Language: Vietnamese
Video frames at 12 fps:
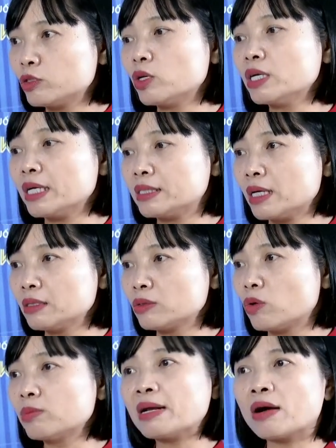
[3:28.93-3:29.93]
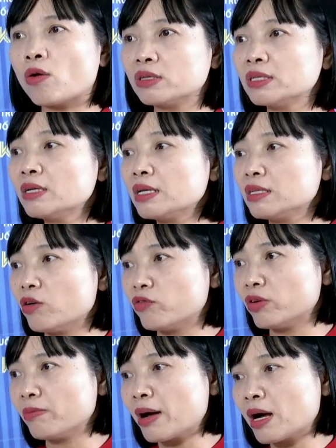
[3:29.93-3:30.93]
cho người dân cũng đã có rất là nhiều
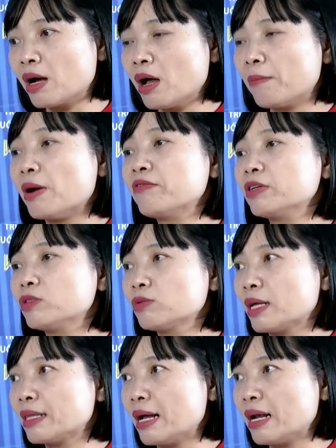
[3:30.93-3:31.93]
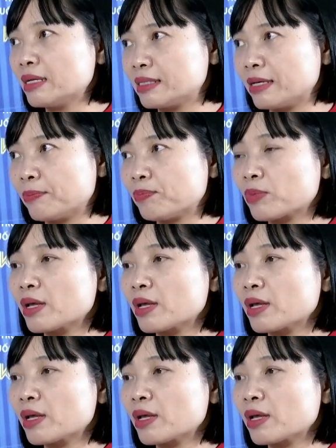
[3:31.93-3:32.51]
vướng mắc, bởi vì chúng ta thấy là gì?